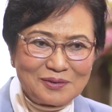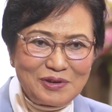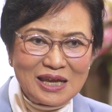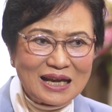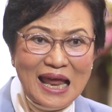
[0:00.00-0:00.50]

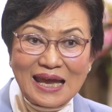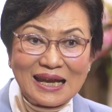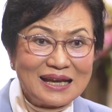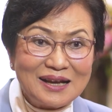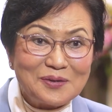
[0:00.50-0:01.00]
วิ่งไล่
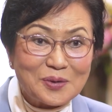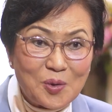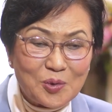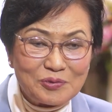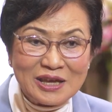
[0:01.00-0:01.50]
โร
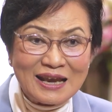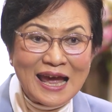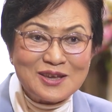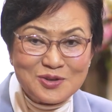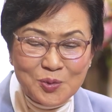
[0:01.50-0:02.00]
ควิ่ง
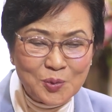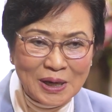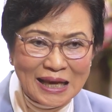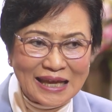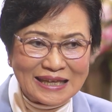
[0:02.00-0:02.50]
ไล่ยุง
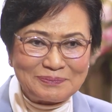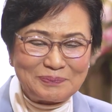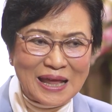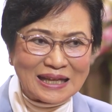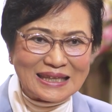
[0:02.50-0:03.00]
อะไร
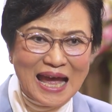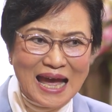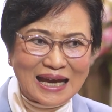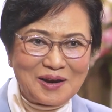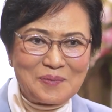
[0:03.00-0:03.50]

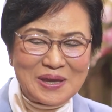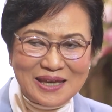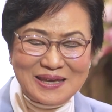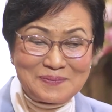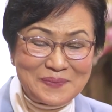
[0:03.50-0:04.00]
ต่างๆก็มี
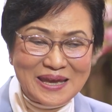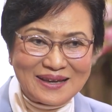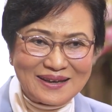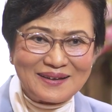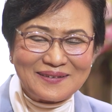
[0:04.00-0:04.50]
กิมมิค
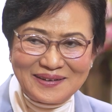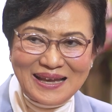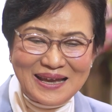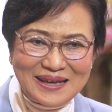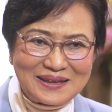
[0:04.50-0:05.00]
แล้วก็
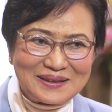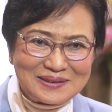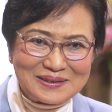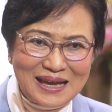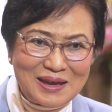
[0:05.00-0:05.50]
ได้
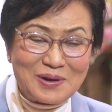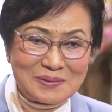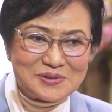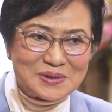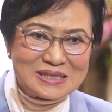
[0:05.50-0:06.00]
ให้ค
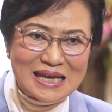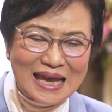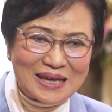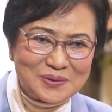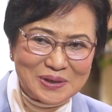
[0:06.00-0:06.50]
วามสนใจ
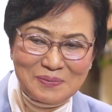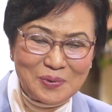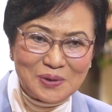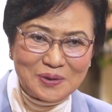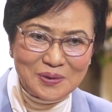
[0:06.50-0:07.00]
คุณนิ
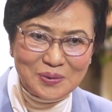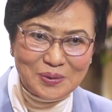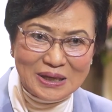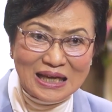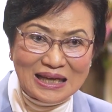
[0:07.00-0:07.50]
พนธ์ก็ดู
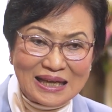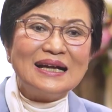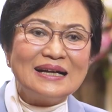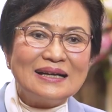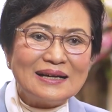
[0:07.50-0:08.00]
เรื่อง
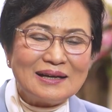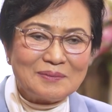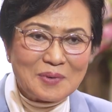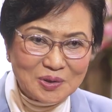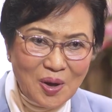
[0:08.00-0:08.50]

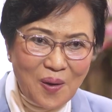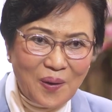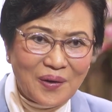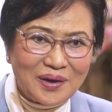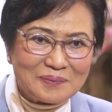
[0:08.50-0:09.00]
มท.
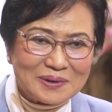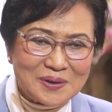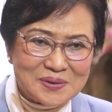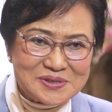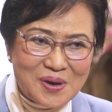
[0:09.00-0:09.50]
ม
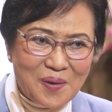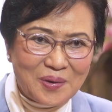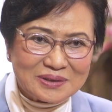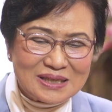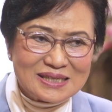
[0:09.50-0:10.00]
ท.สอง
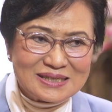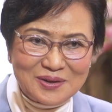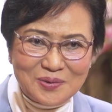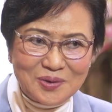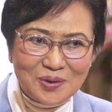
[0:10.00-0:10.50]
ที่จะ
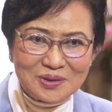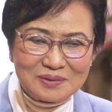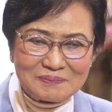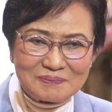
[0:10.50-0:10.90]
ดูลด